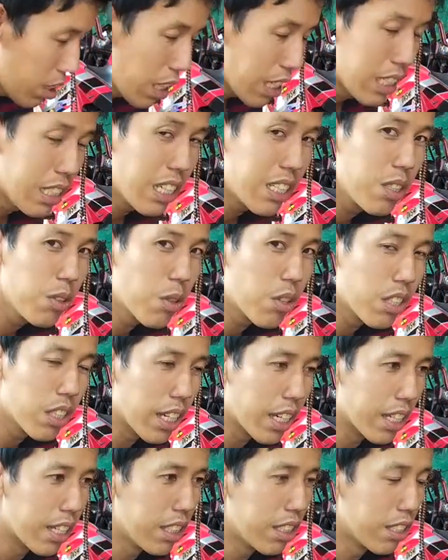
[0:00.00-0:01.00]
เครื่องยนต์
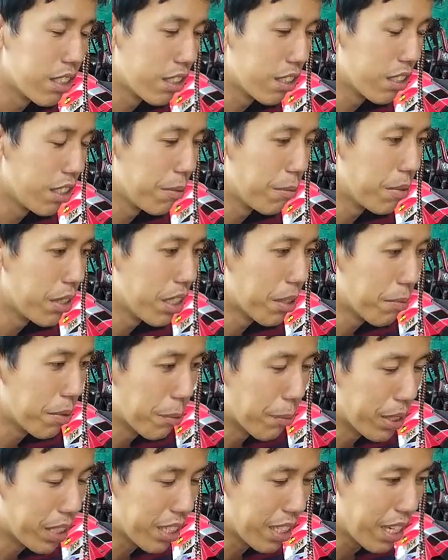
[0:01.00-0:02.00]
เนี่ยเดิมๆเนี่
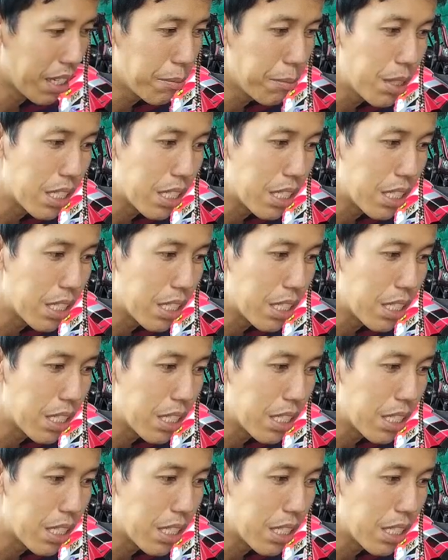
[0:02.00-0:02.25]
ยมันจะได้